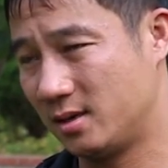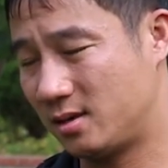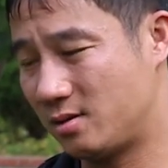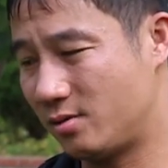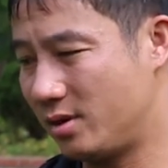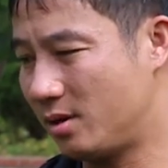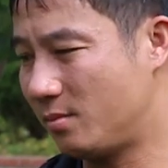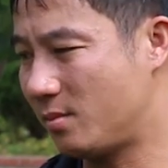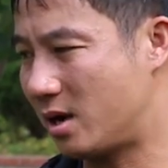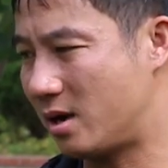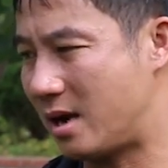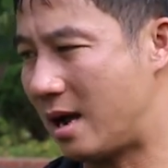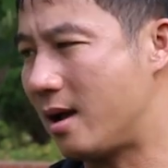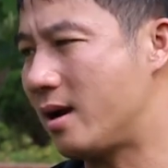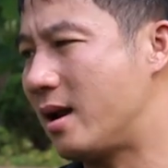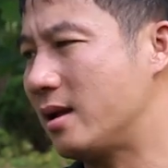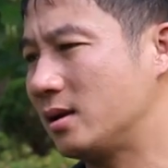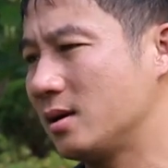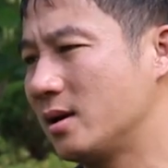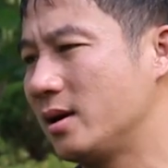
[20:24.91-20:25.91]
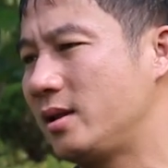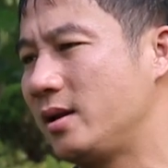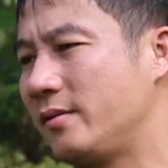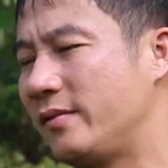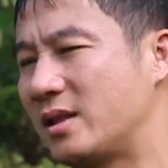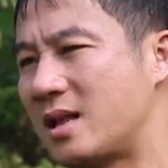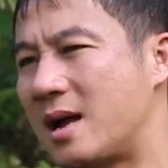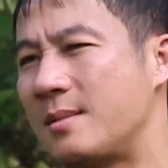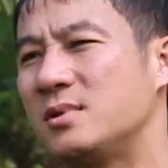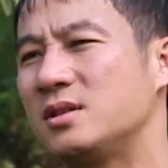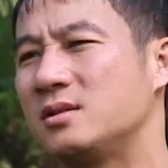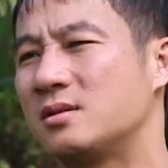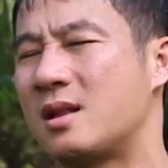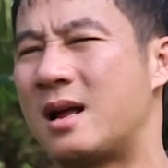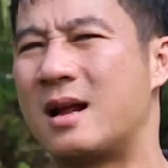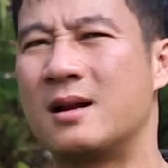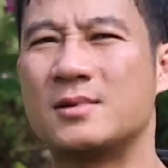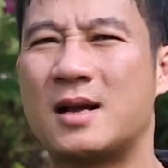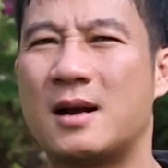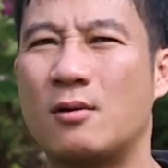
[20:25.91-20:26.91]
Thôi nhưng mà đã là chơi thì phải
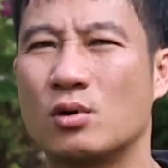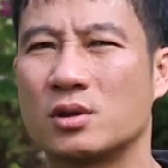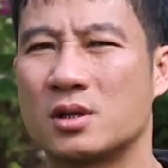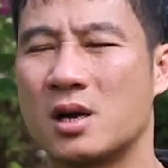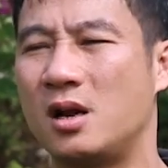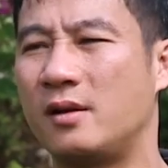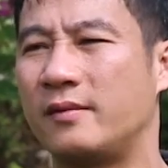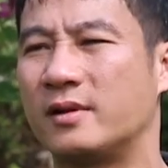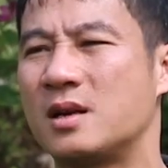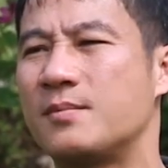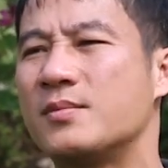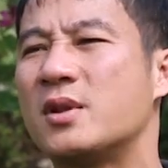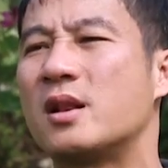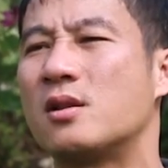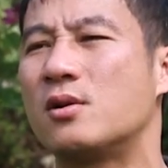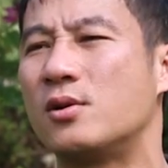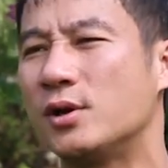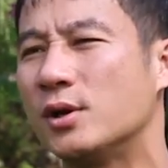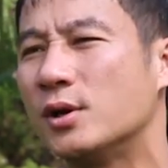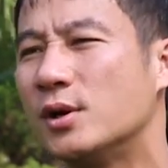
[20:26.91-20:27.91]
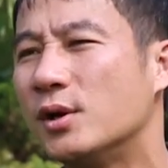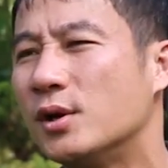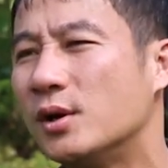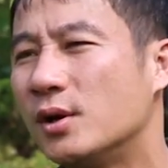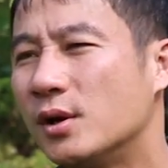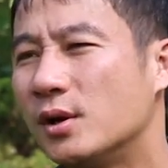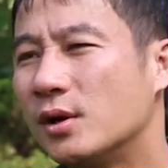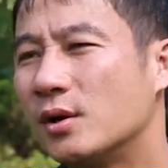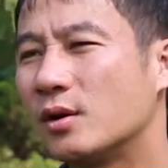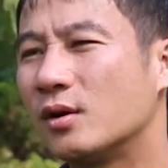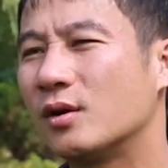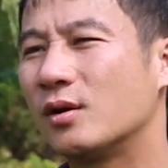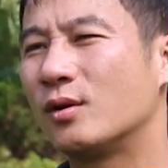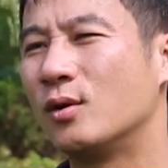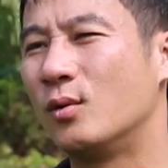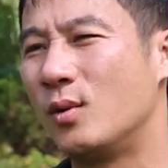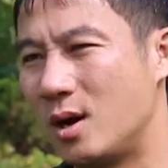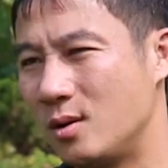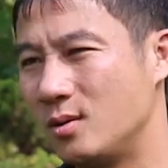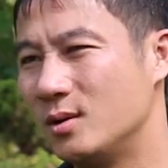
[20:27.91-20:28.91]
tham gia cuộc chơi thì phải chấp nhận thôi,
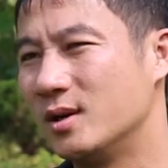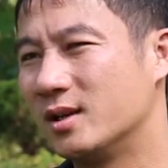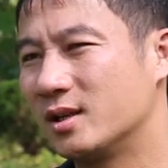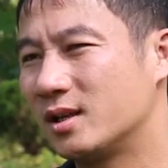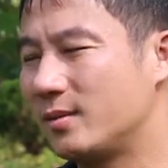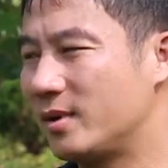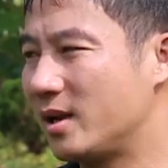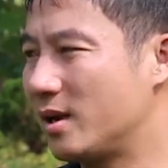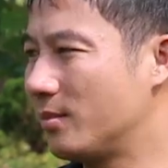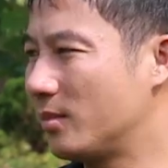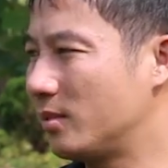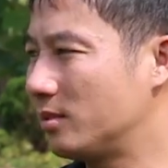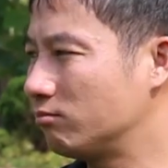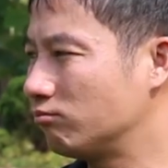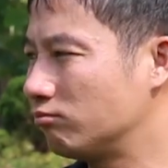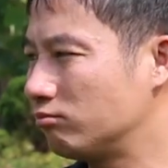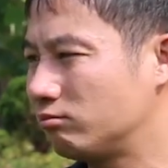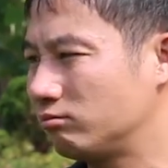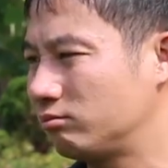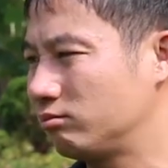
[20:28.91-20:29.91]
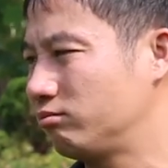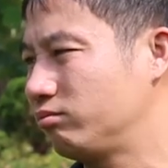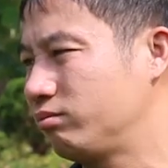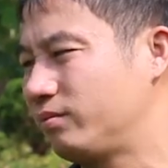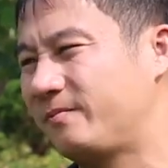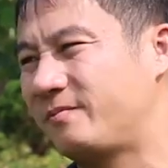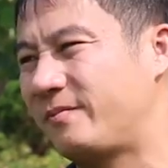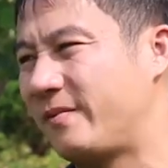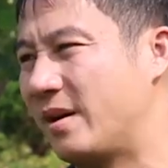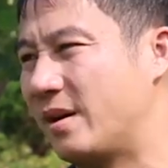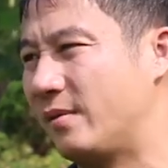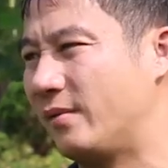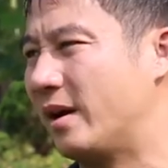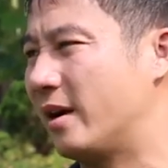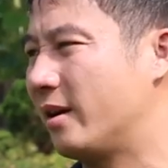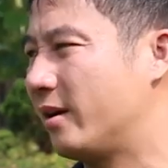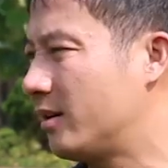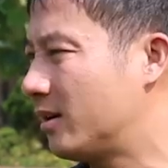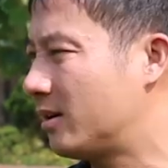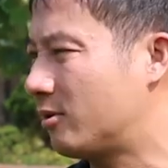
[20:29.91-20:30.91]
đúng không? Thế bây giờ phải
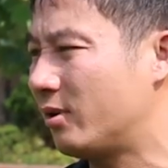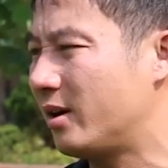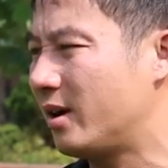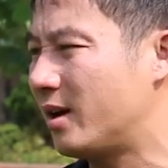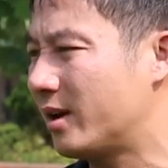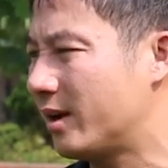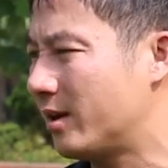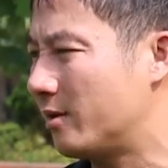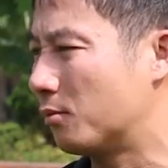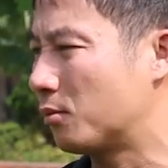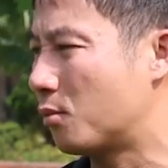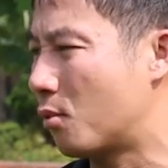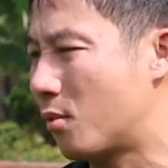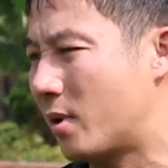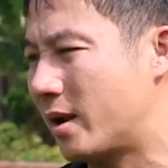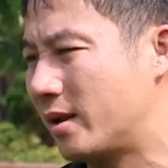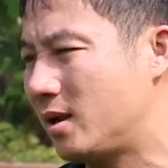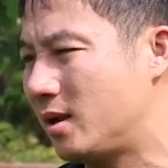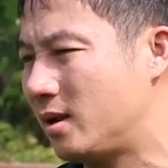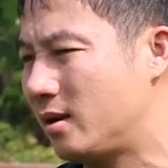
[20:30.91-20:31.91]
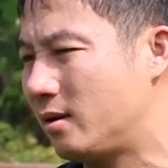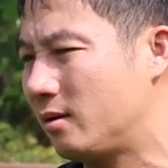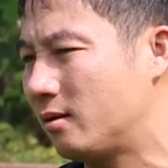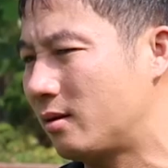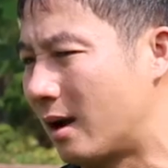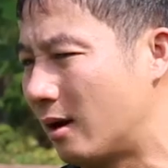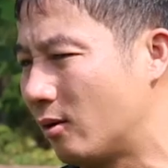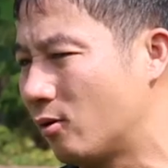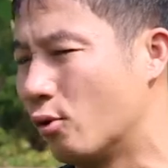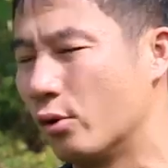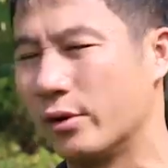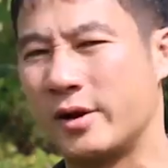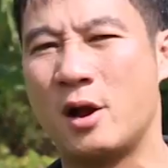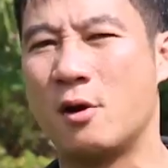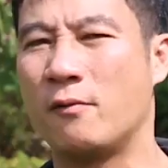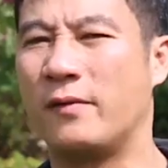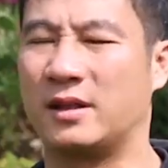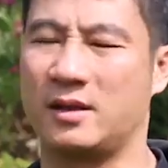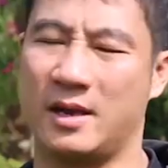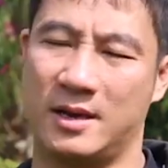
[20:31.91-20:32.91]
phải có nghĩa là cái yếu tố đấy thì các đội
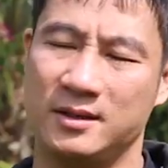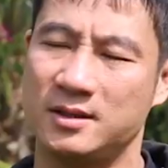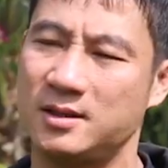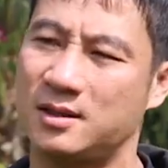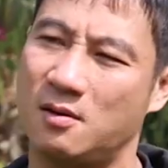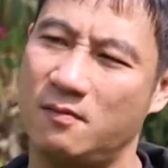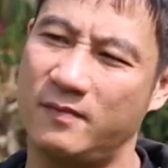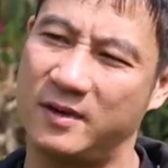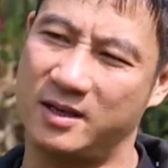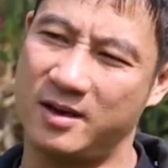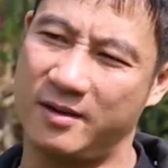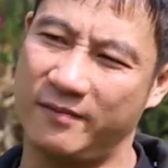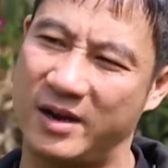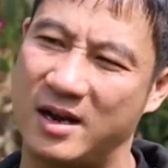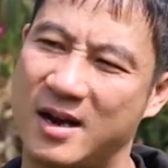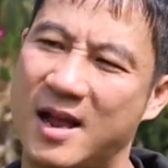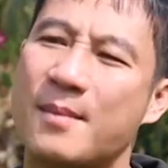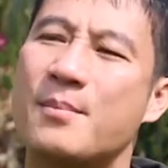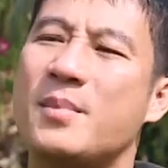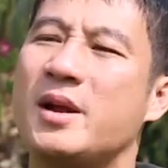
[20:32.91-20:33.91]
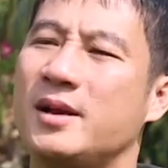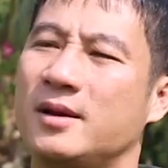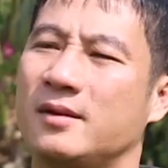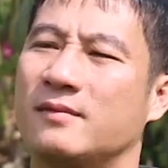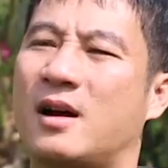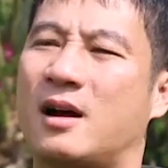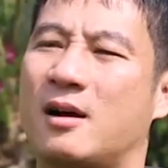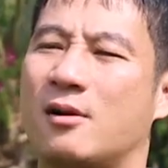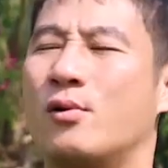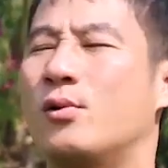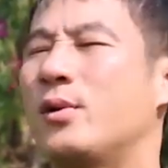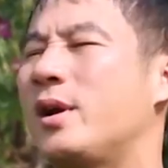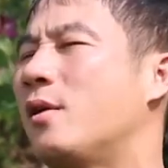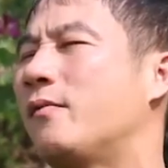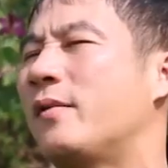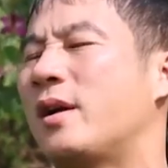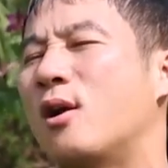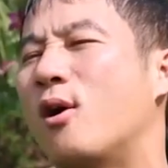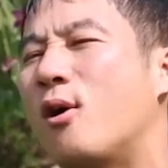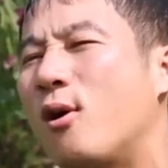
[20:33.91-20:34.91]
đều phải tính chứ không phải riêng Việt Nam mình, và các đội đều
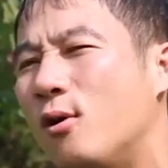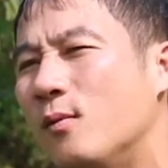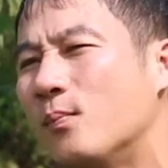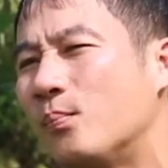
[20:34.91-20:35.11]
phải lo.